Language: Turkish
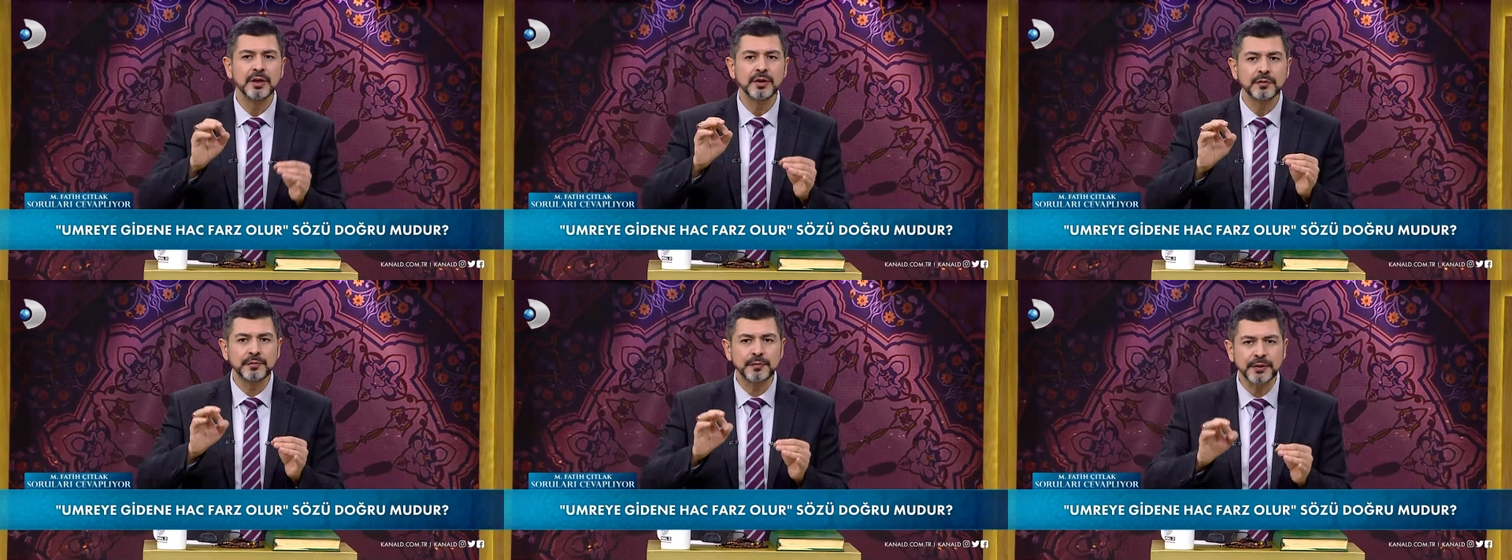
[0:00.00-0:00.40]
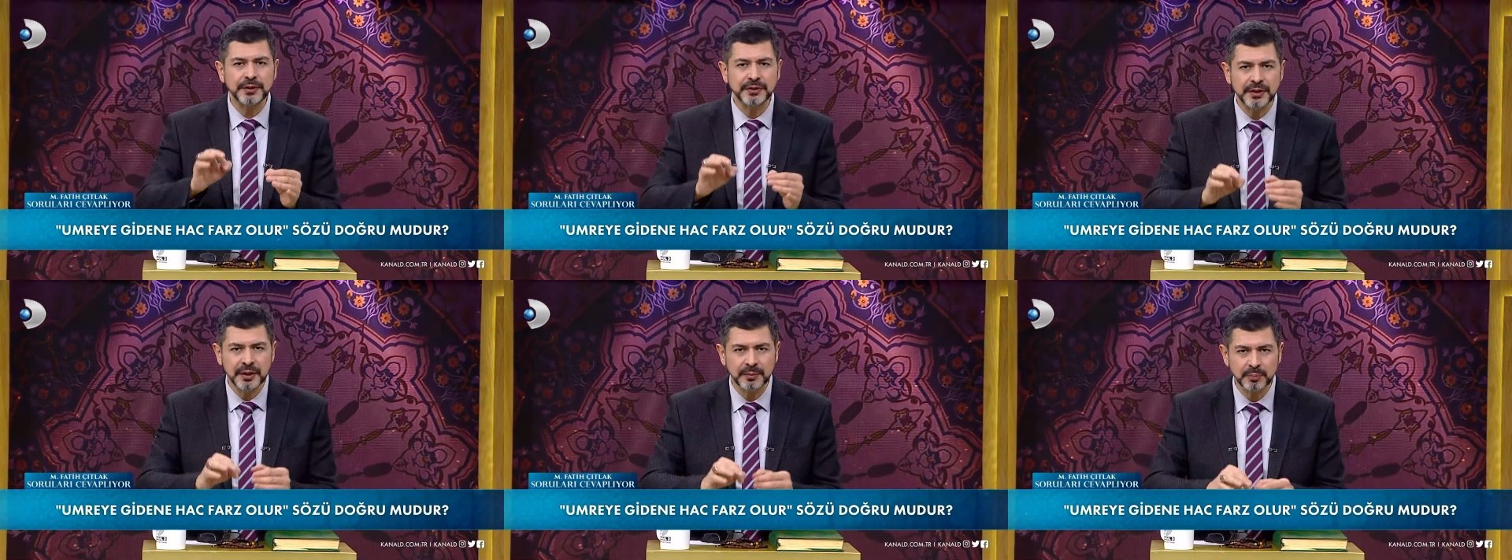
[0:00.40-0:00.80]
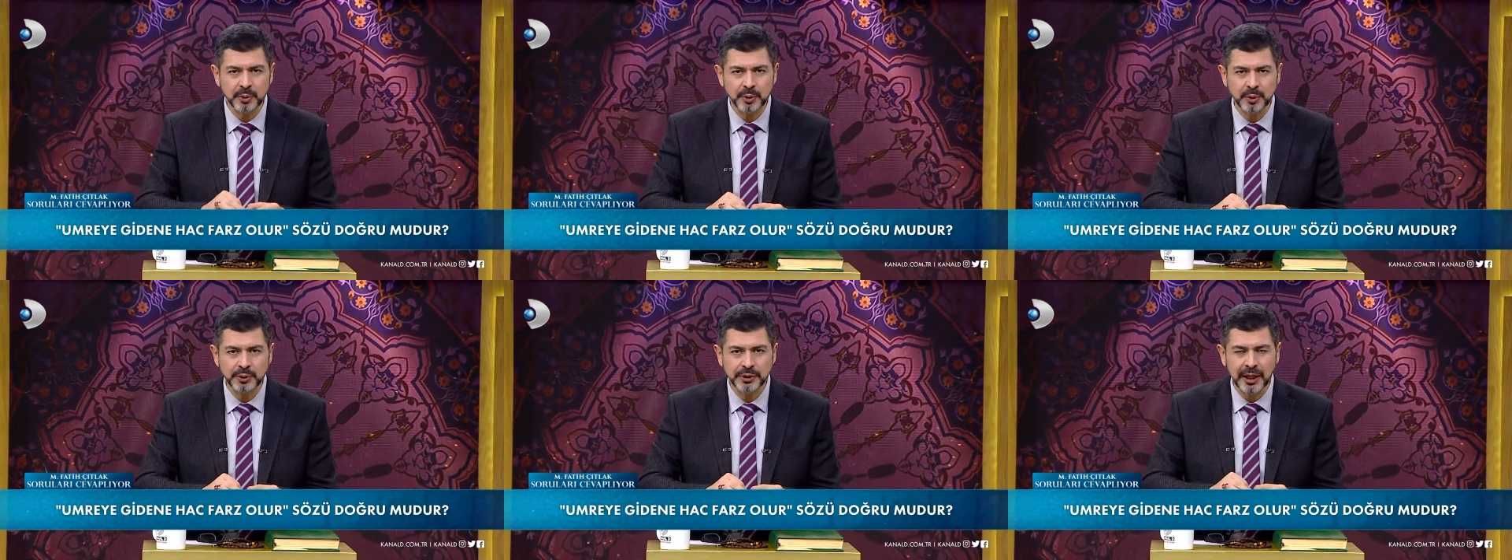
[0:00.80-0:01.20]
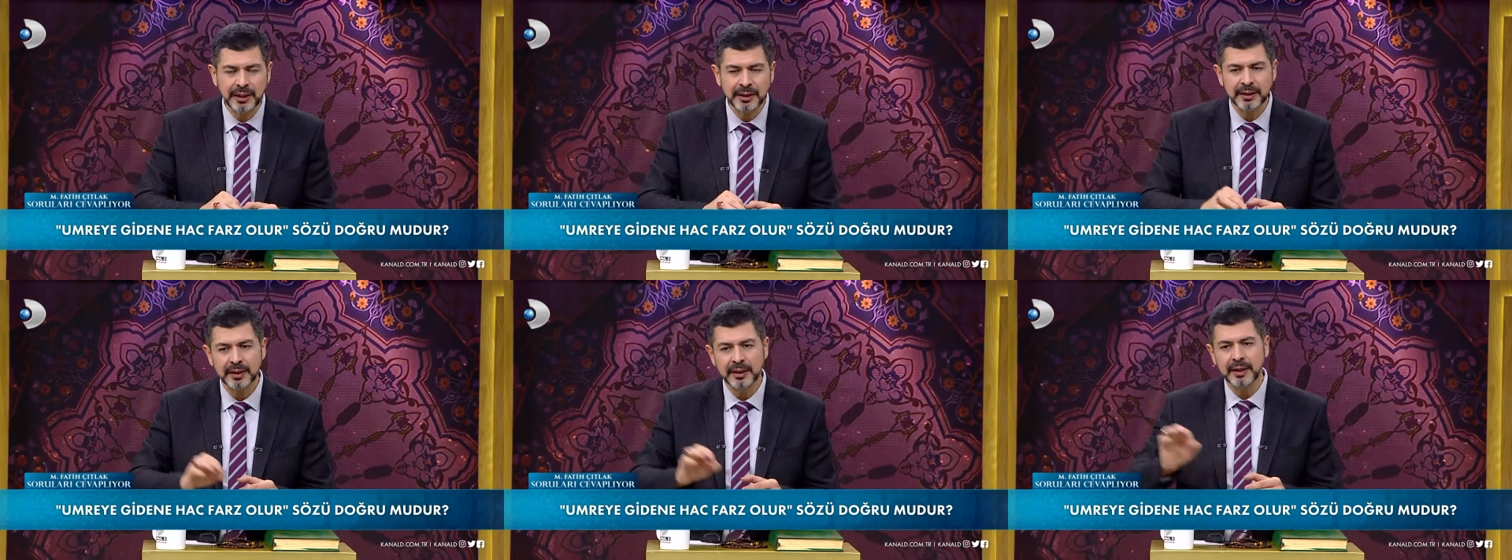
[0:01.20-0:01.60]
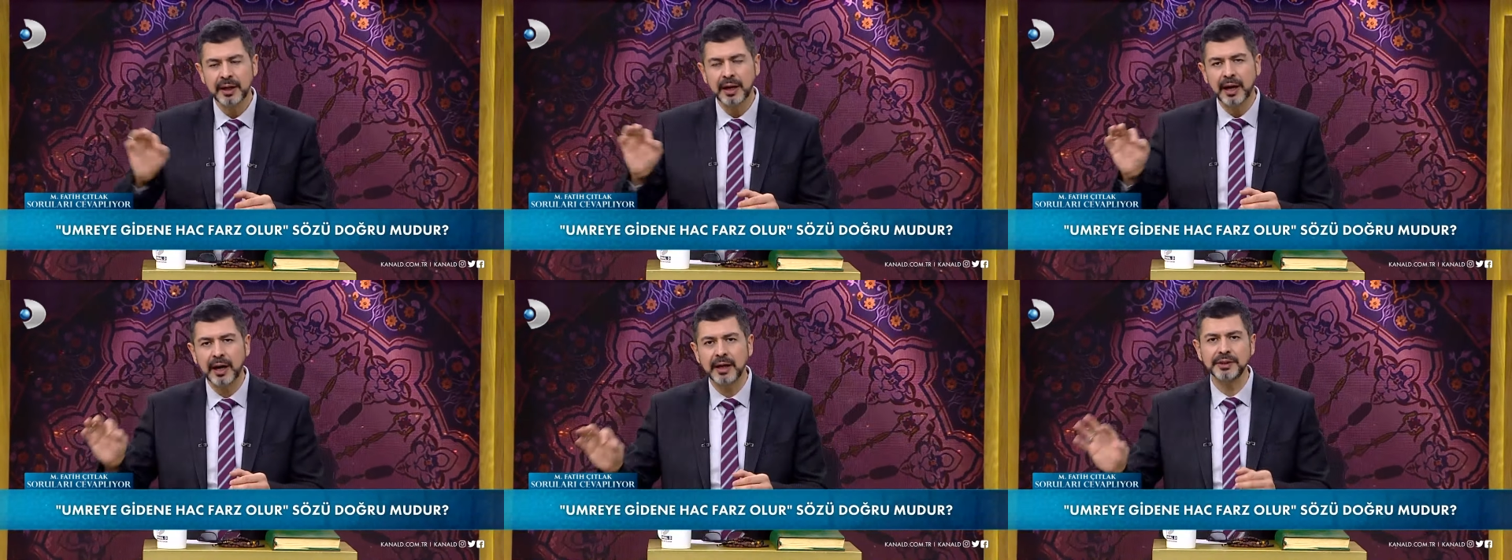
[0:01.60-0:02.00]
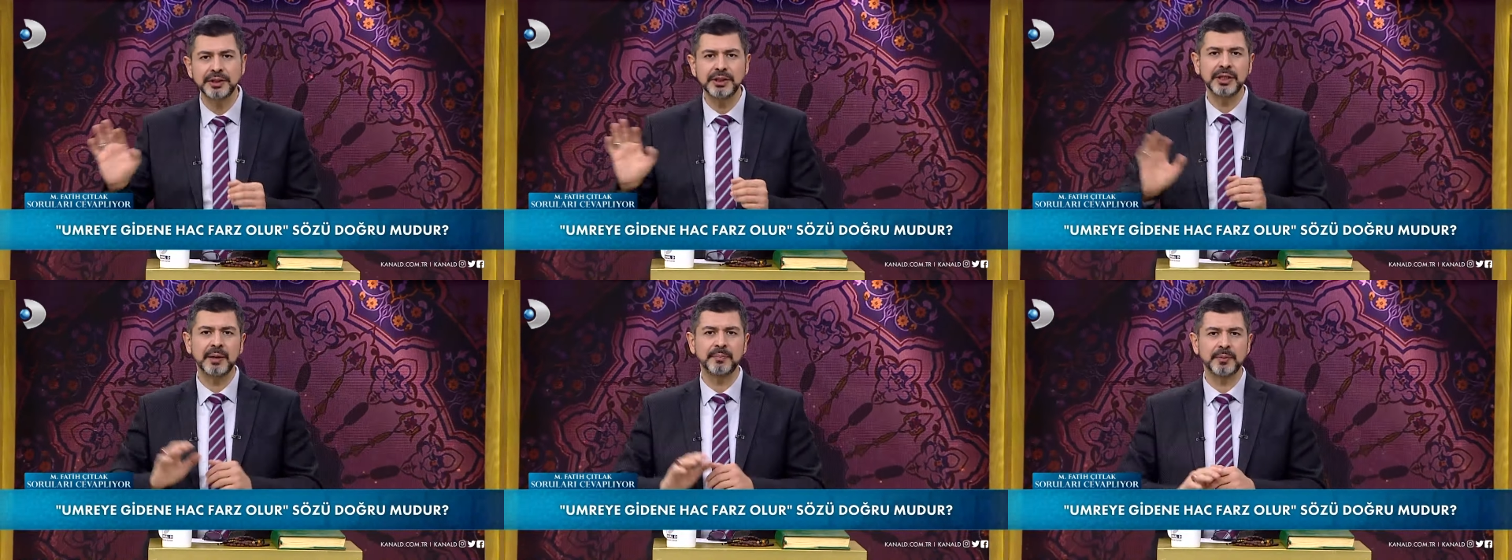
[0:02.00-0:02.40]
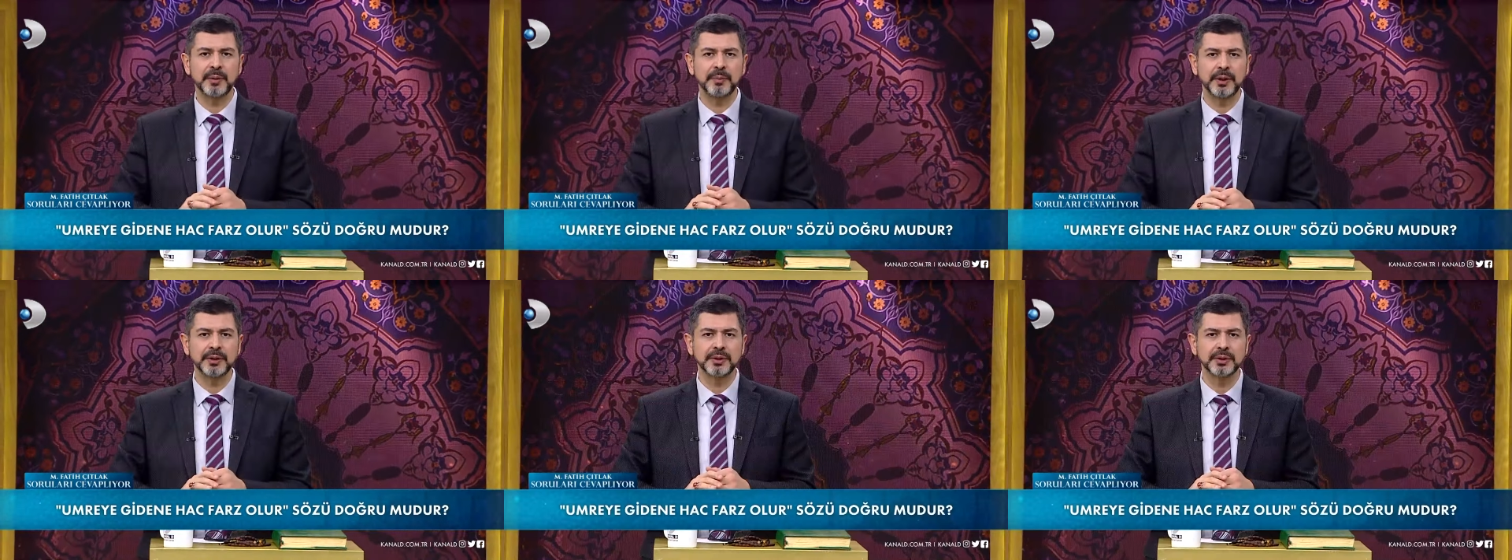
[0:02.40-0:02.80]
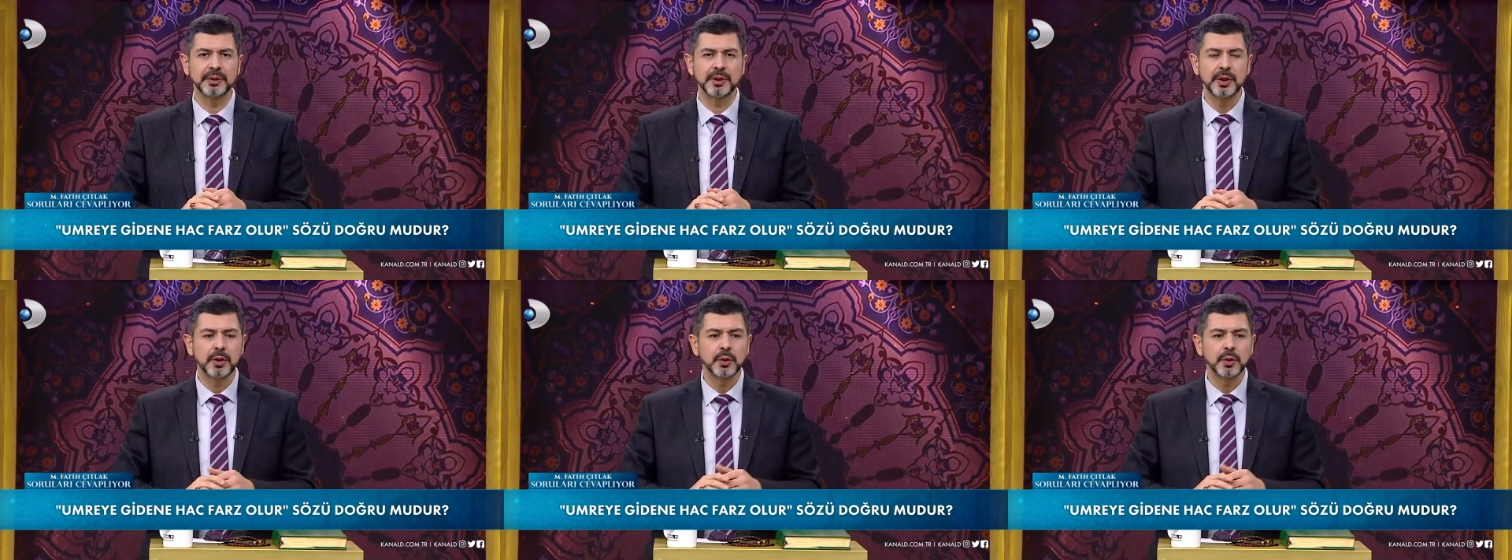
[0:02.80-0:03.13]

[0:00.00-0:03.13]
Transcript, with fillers: fırsat bulursan haccı yap demektir.